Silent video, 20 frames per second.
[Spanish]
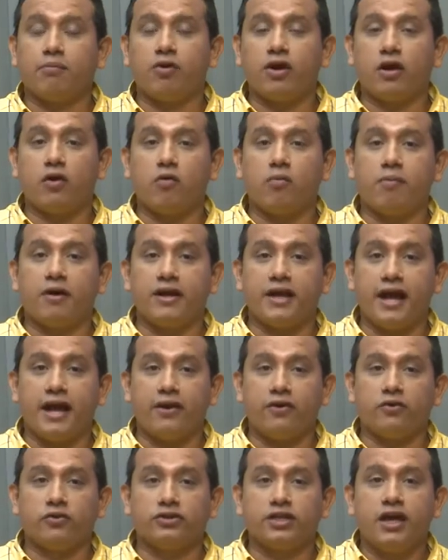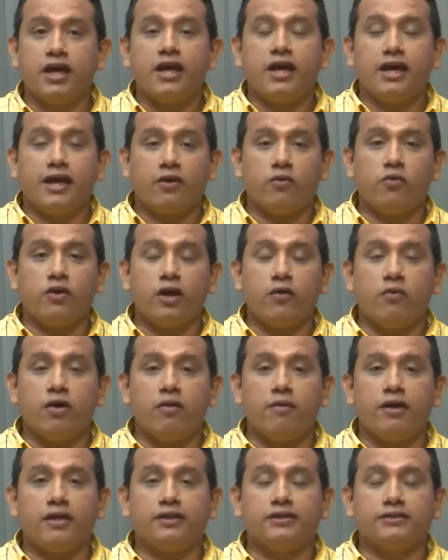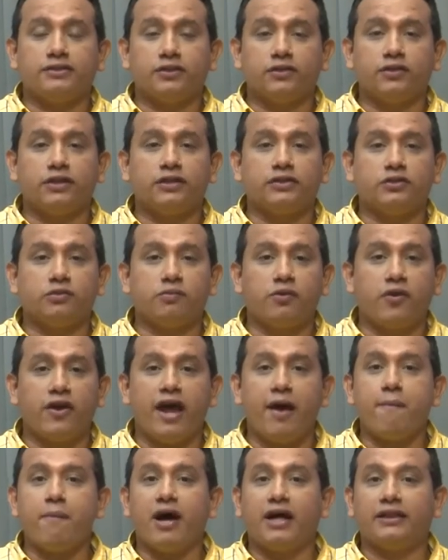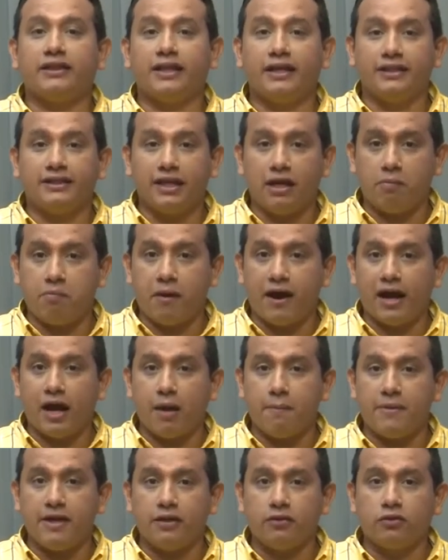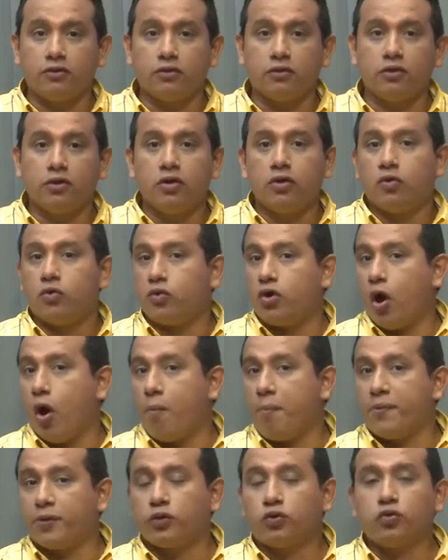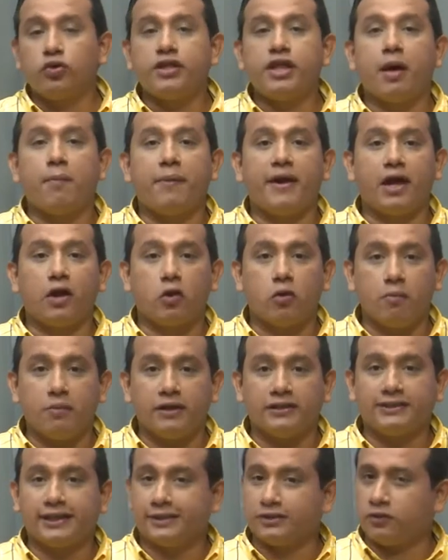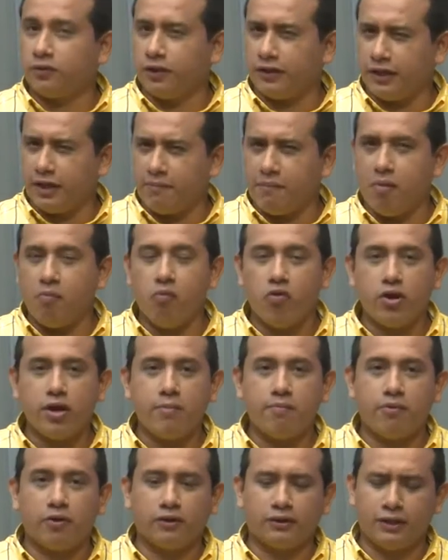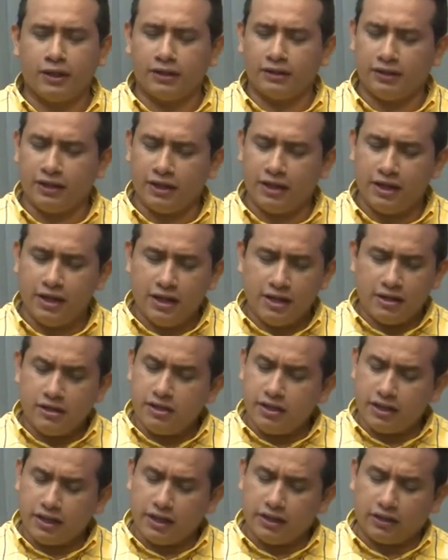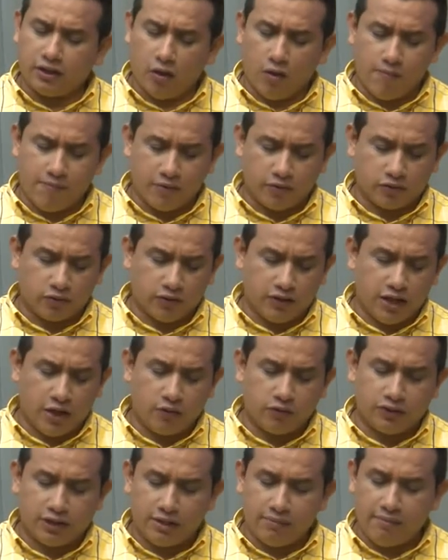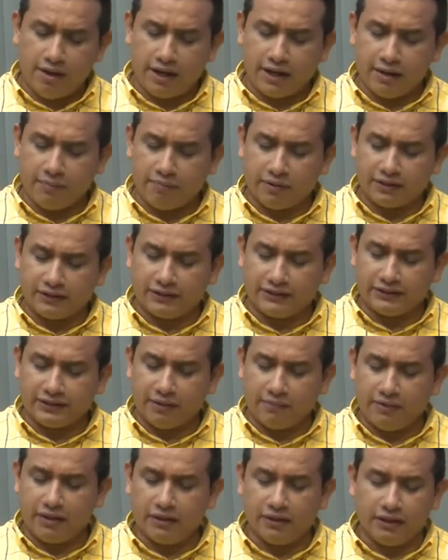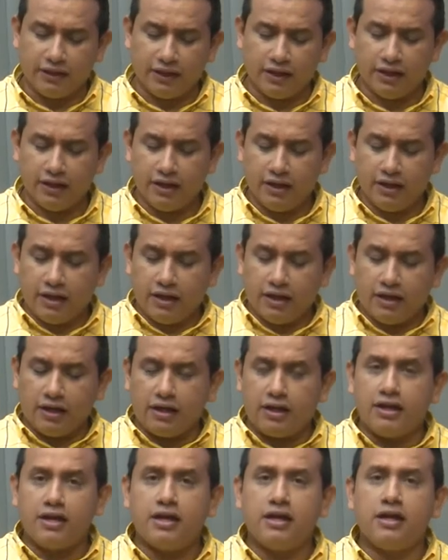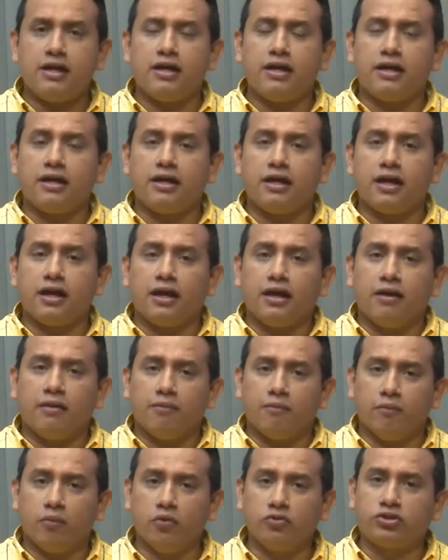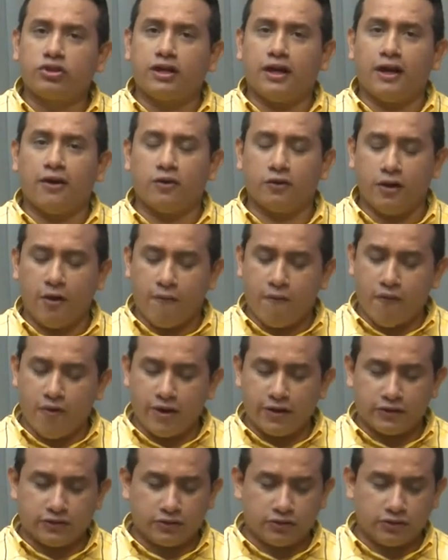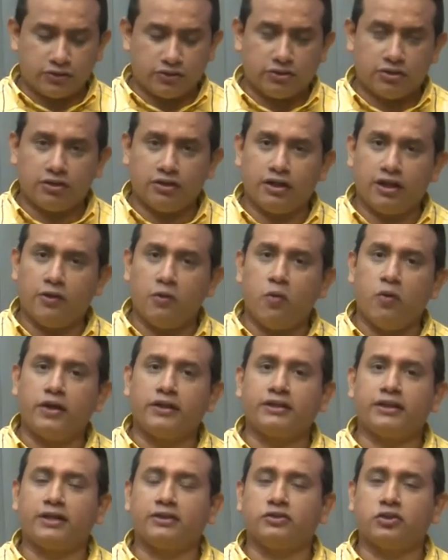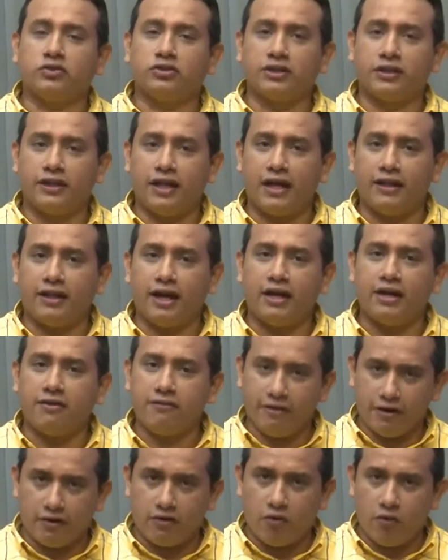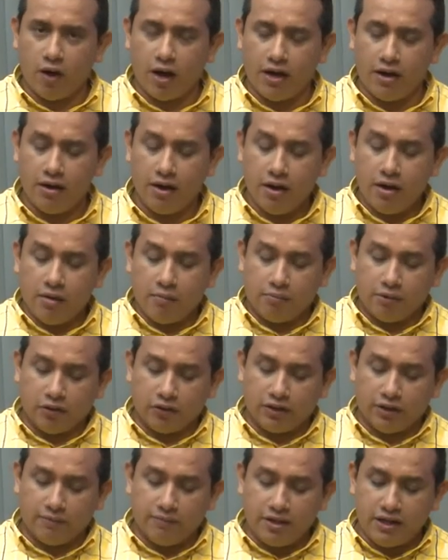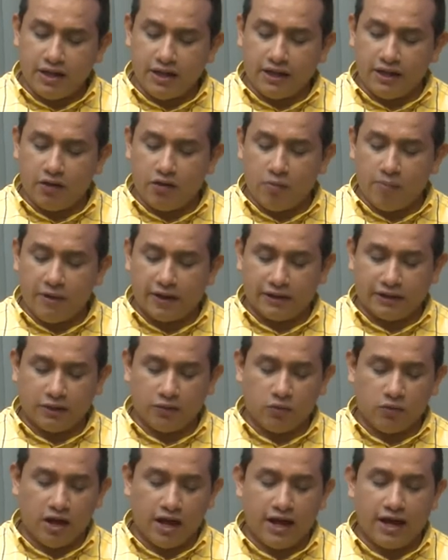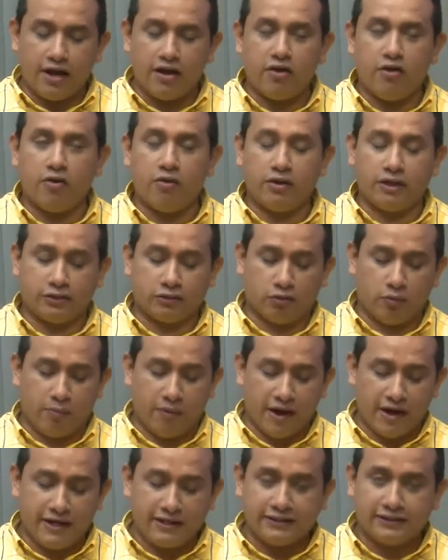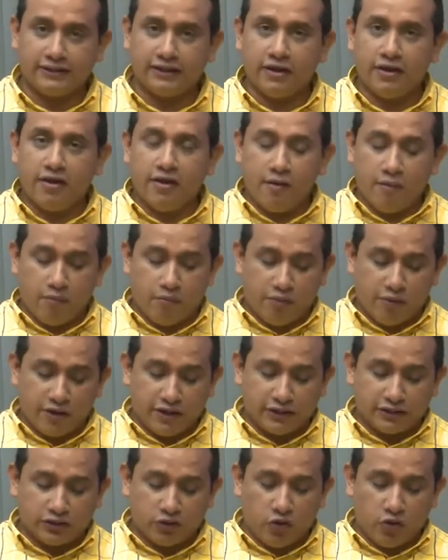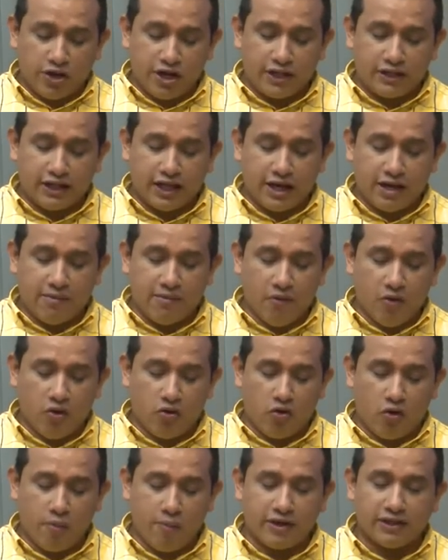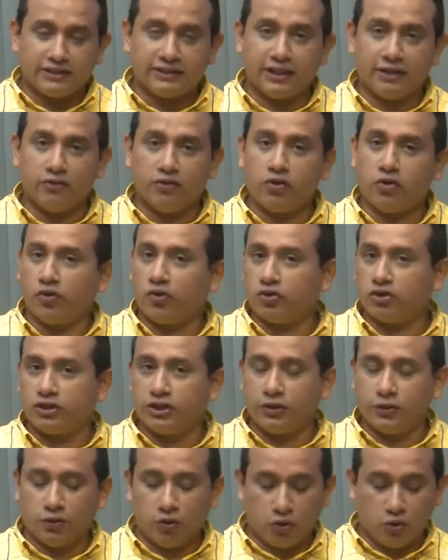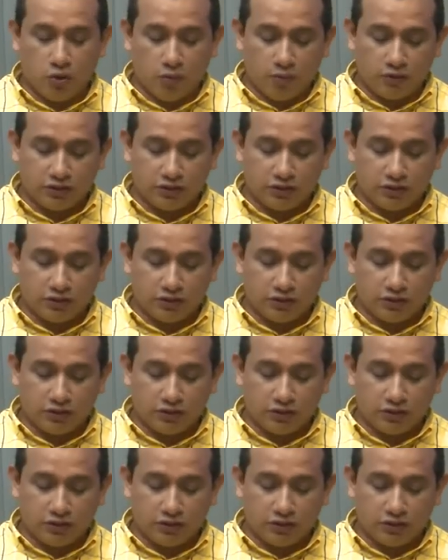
acompañarnos en una nueva edición de su programa desde el Parlamento, una oportunidad para conversar sobre temas muy importantes y en esta oportunidad un tema que precisamente eh, busca los esfuerzos de nuestra sociedad a nivel global, pero también en lo particular a nuestro país, pues hoy estaremos conversando y conociendo cómo